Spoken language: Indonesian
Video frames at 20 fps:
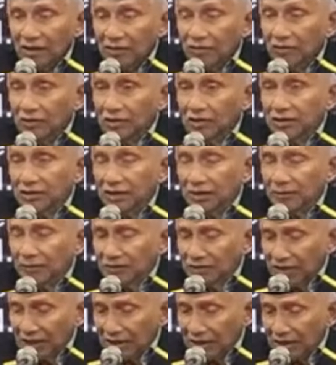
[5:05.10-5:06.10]
Indonesia
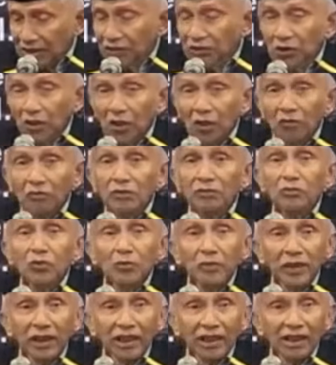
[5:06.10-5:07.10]
apa menjadikan Jokowi
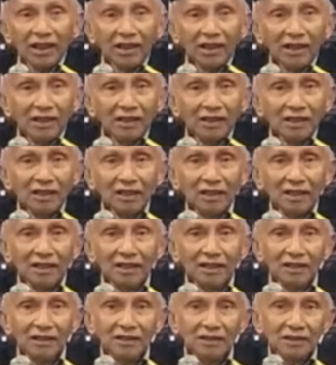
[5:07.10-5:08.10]
mumet
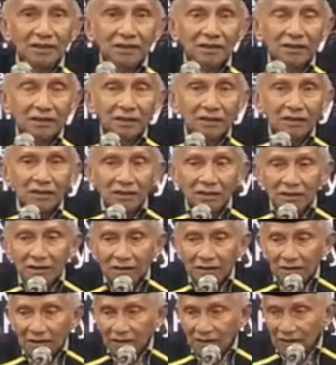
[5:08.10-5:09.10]
ya.
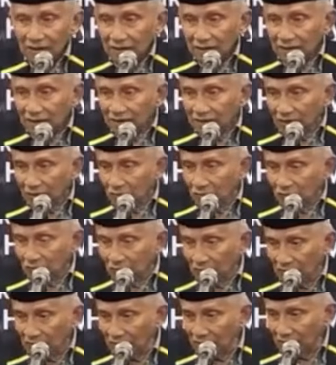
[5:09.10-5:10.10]
karena
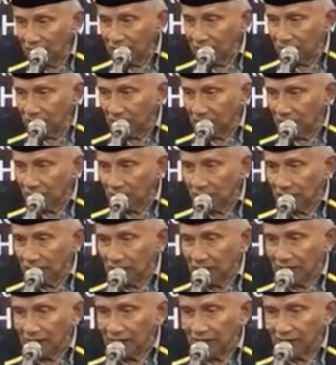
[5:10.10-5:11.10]
terkuak
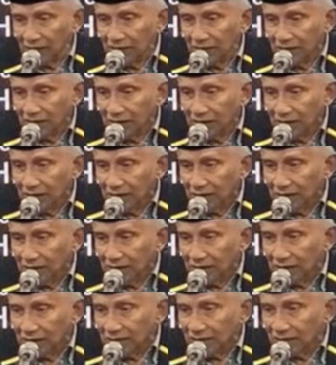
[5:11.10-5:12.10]
bahwa
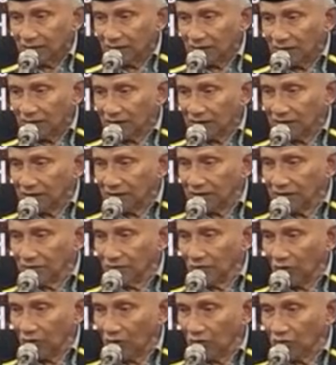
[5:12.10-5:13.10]
ternyata
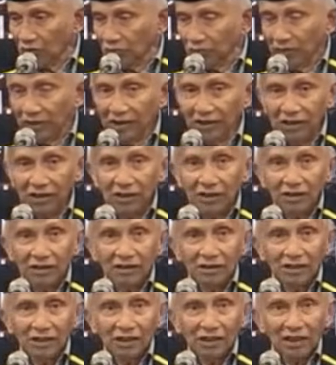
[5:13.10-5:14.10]
dua oknum ini
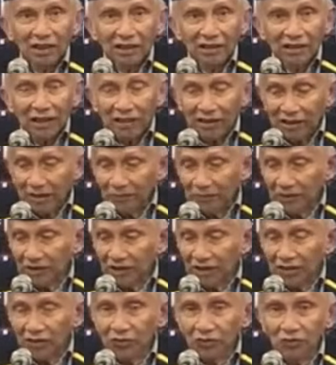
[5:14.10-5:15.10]
ya, anak dan
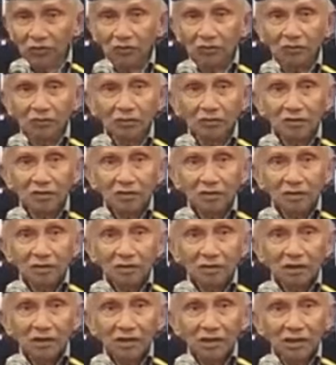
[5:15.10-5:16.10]
menantu
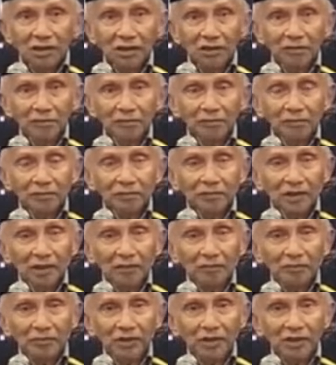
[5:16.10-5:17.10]
ini
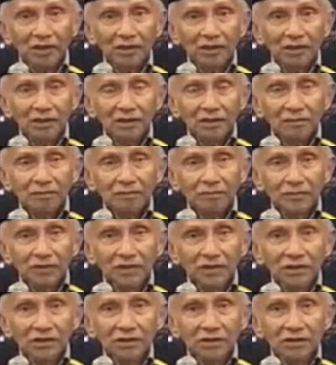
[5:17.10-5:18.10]
apa
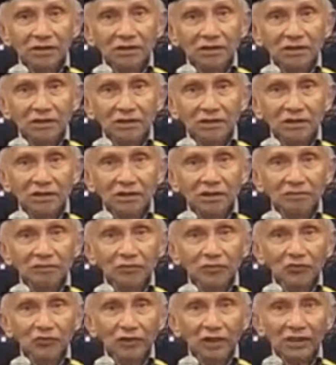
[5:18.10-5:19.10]

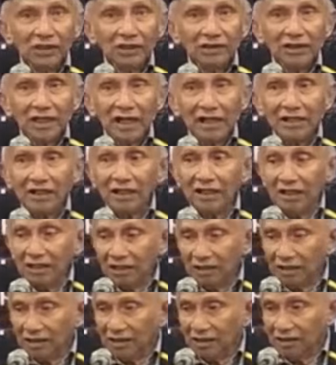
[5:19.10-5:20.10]
membuat
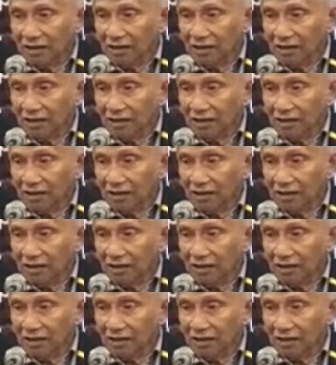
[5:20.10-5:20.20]
taring